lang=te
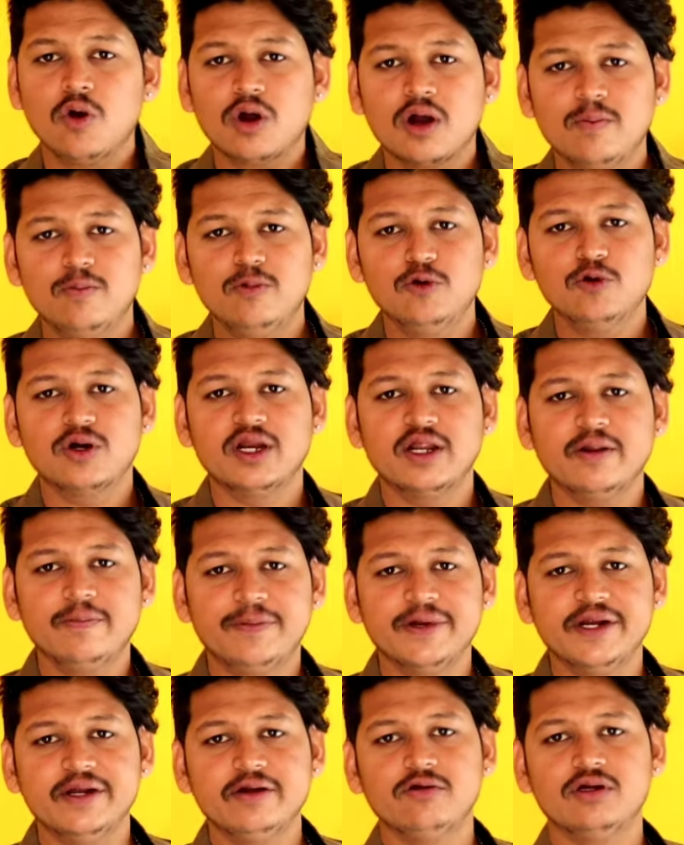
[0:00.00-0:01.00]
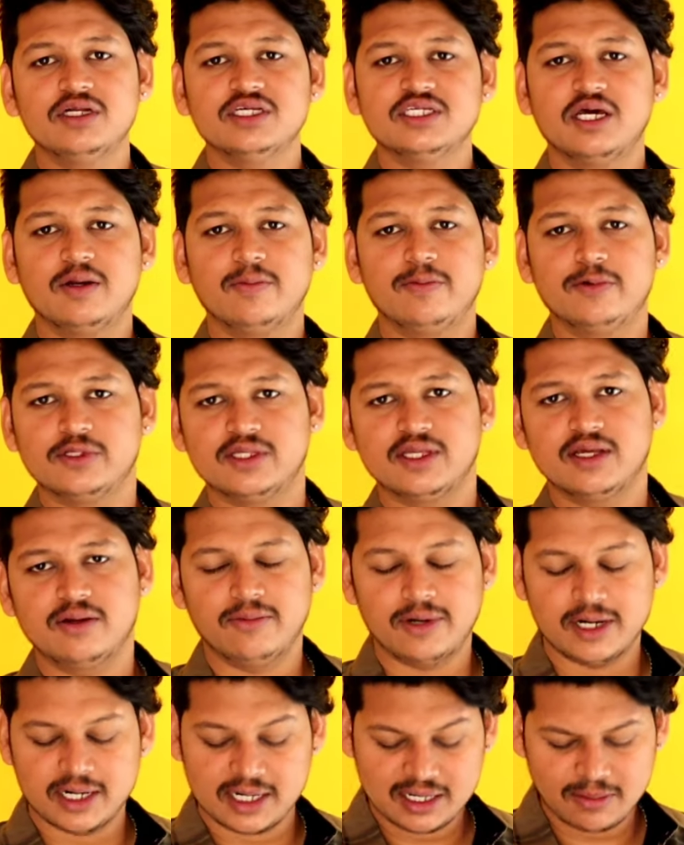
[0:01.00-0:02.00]
ఒక బ్లూ కలర్ ప్రింట్ ఉంటే సరిపోతుంది
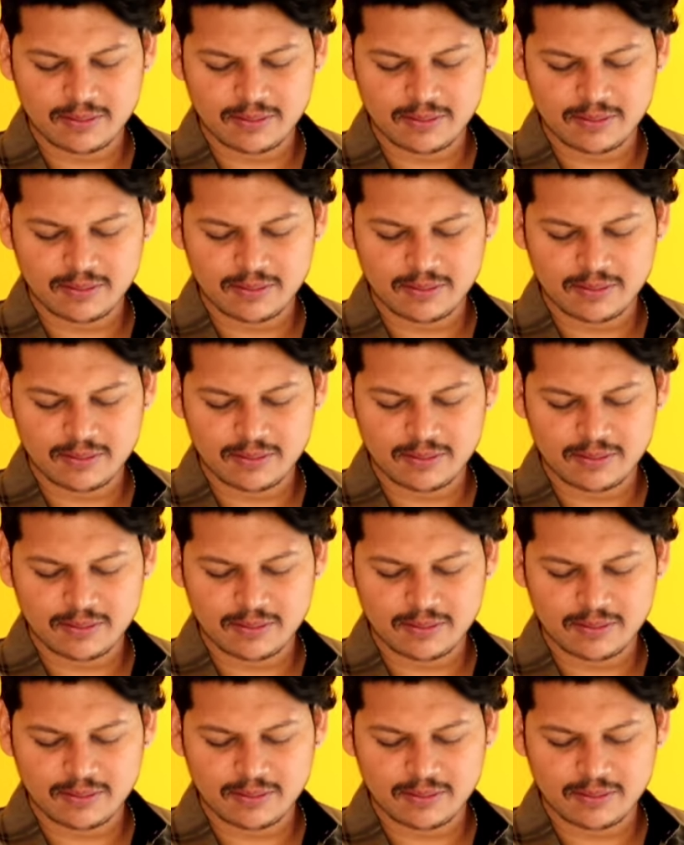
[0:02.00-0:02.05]
అనమాట